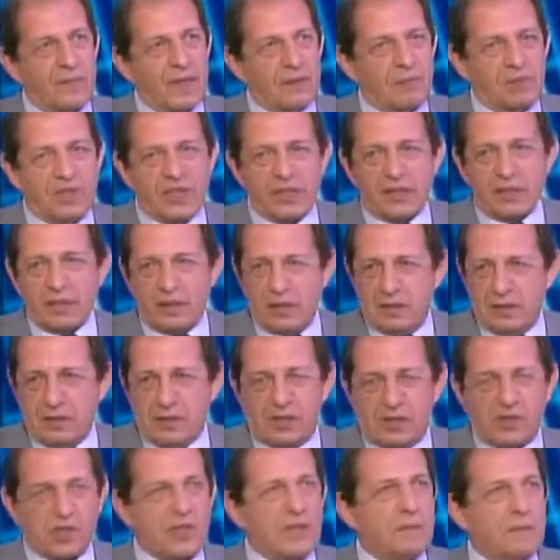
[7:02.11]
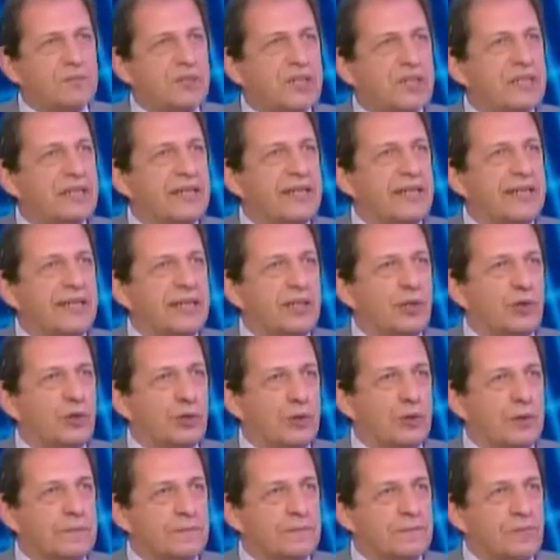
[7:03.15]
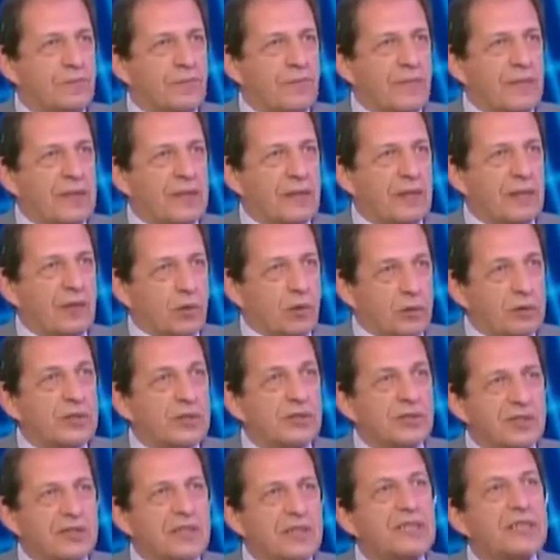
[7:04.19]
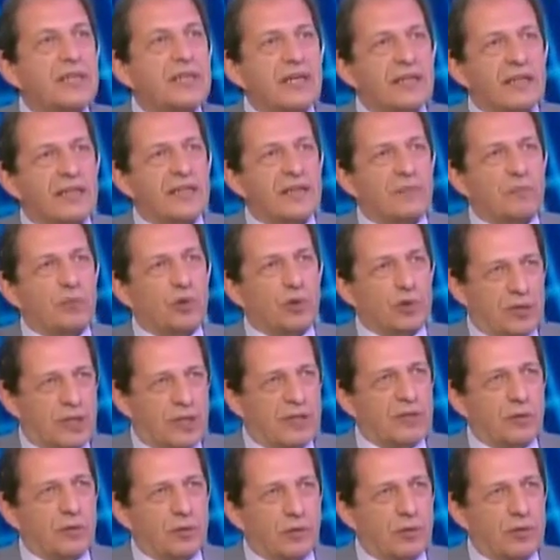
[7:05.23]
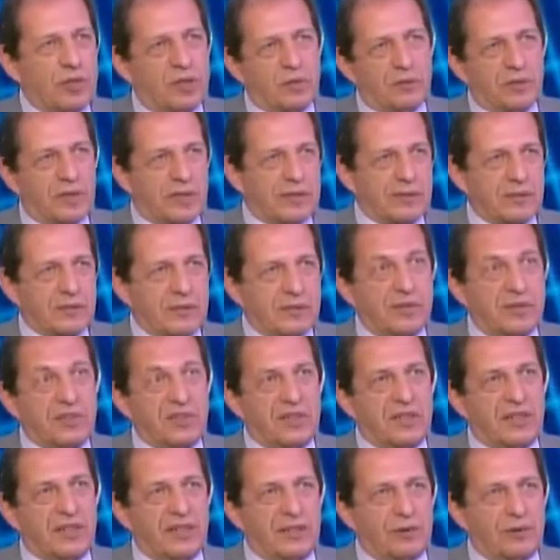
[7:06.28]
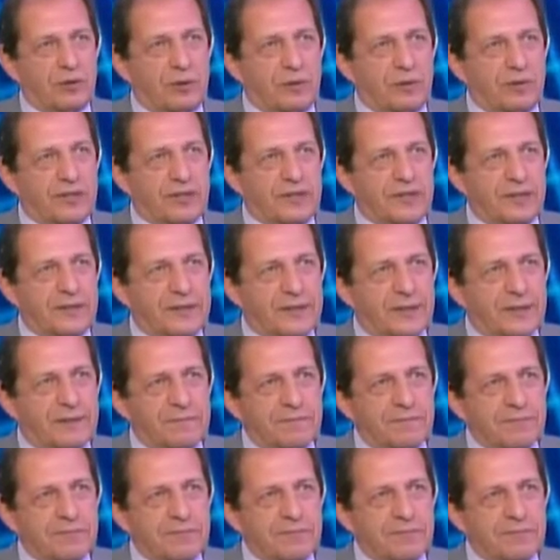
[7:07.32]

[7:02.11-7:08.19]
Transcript: Bir de saçılan para nereye gidiyor? Onun istediği yere de gitmiyor. Ondan da dolayı biraz sinirleniyor vaziyete.